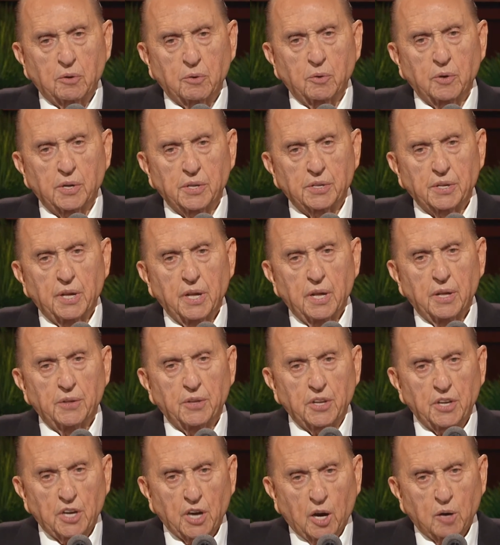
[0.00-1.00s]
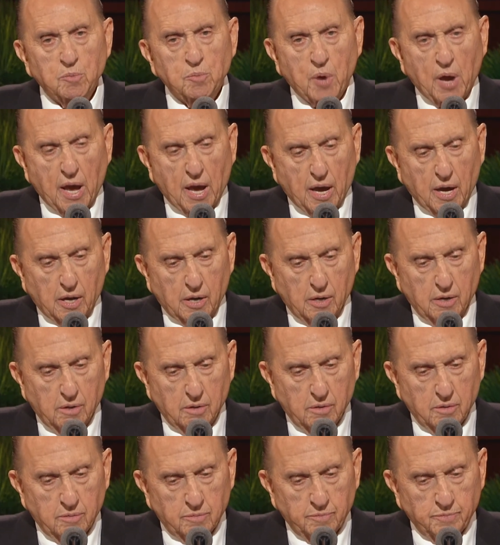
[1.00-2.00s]
しかし祈りの邪魔をすること
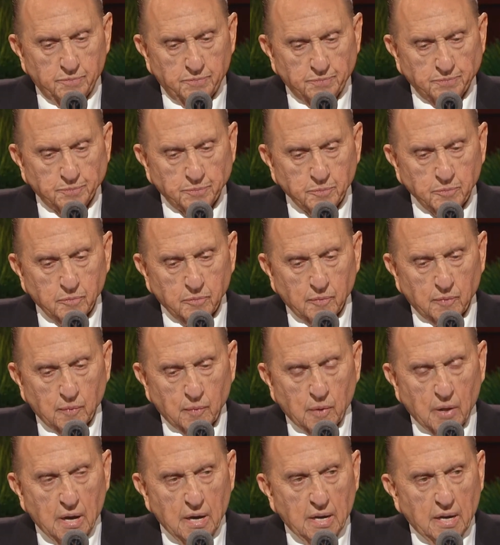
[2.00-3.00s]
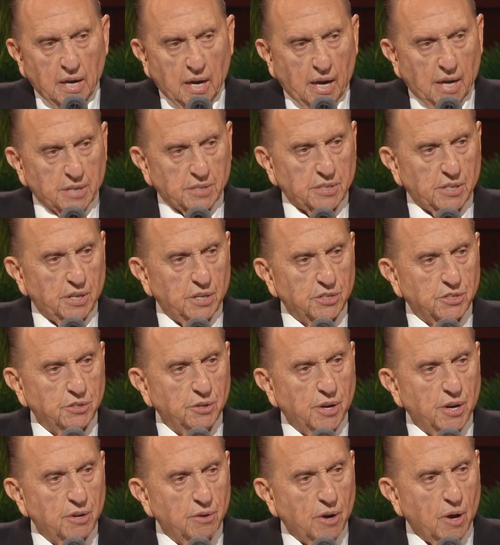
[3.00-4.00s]
にためらいを感じ待つこ
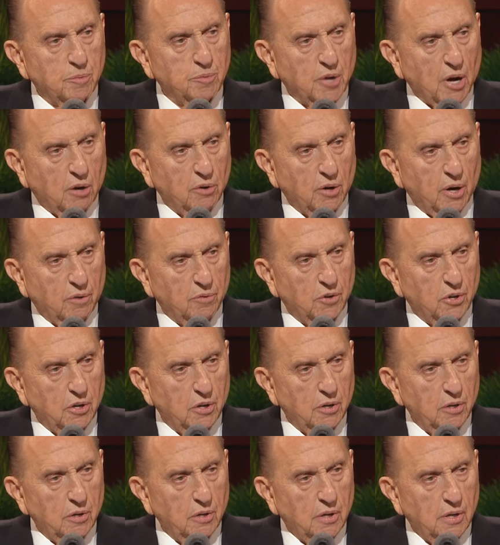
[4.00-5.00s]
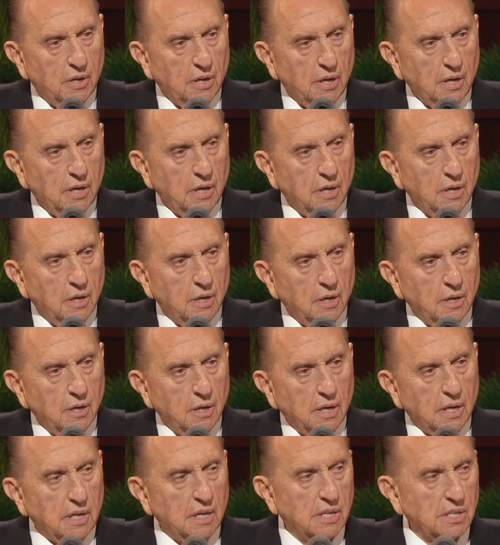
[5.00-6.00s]
とにしましたそれから
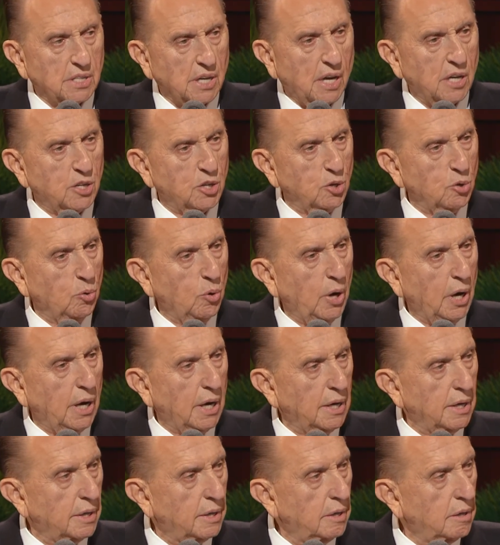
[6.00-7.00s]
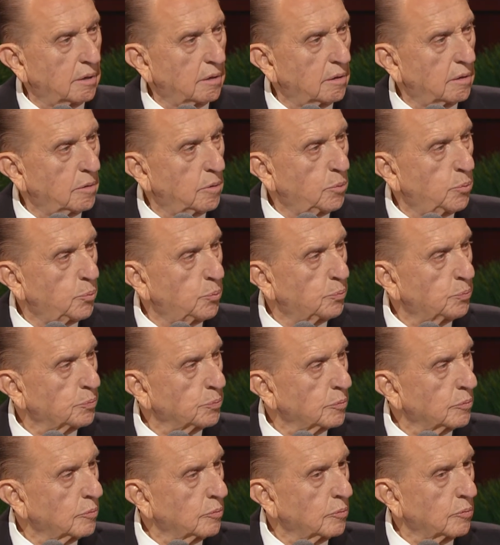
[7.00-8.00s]
数分経ちましたが
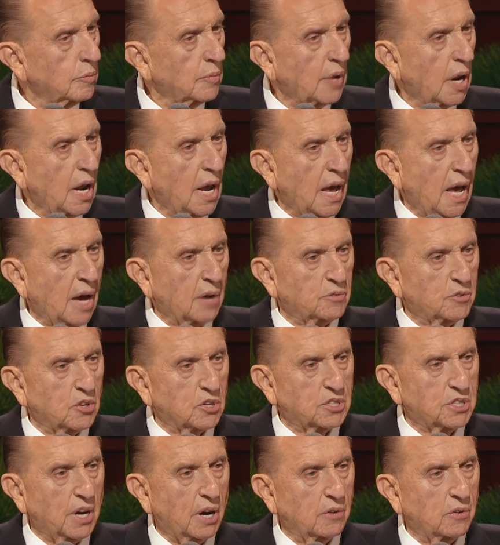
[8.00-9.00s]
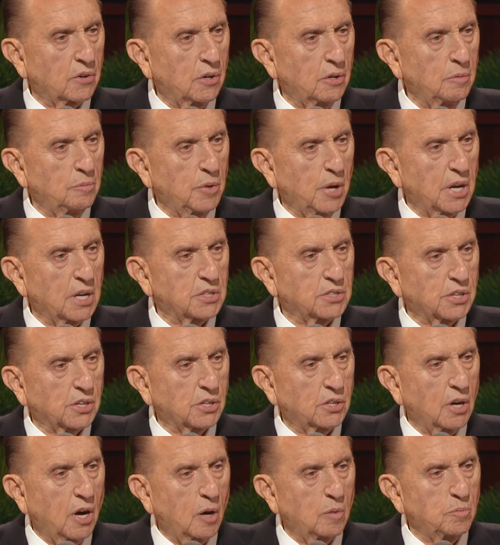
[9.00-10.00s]
青年はまだ祈
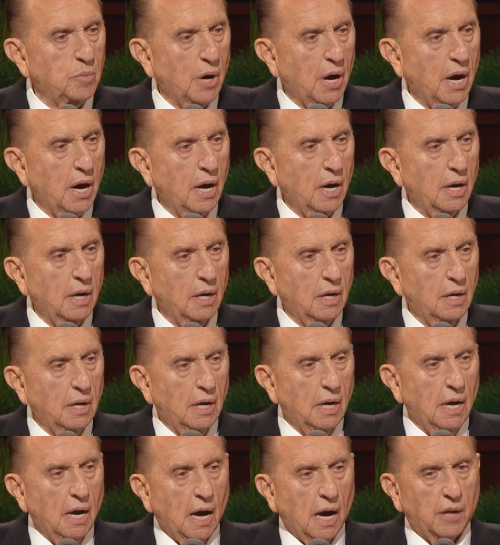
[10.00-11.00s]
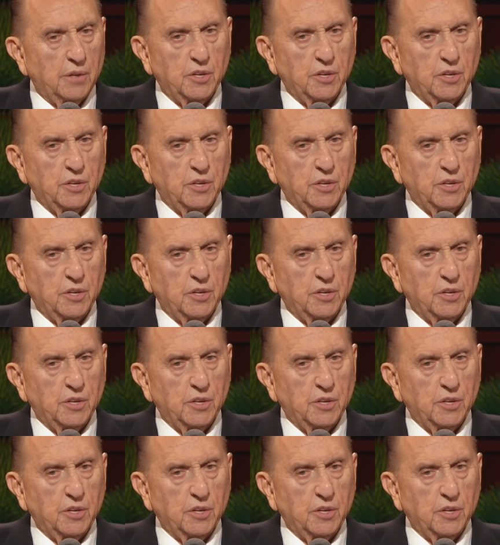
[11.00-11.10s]
り続けていました